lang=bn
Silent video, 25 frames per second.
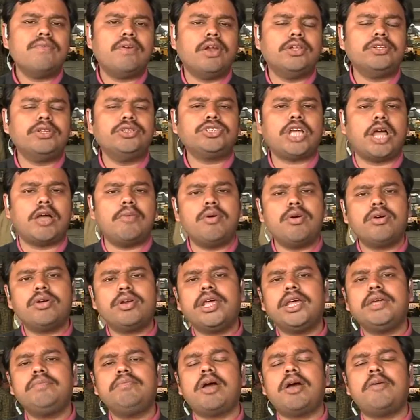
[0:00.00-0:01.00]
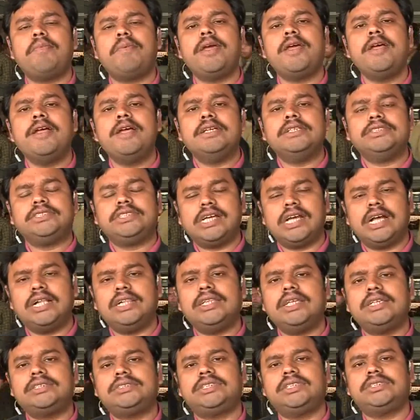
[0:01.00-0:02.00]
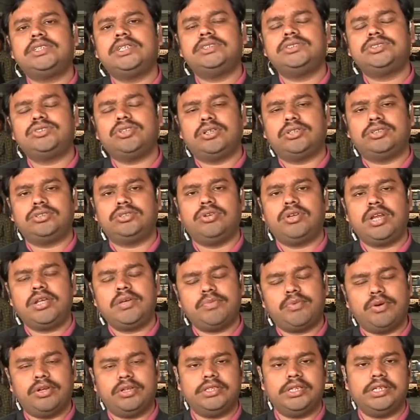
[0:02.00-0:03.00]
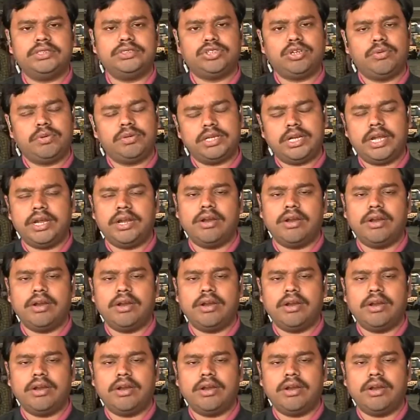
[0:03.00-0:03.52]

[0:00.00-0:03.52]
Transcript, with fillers: ফলত সামগ্রিকভাবে শিয়ালদা স্টেশন চত্বরে বন্ধের ছবিটা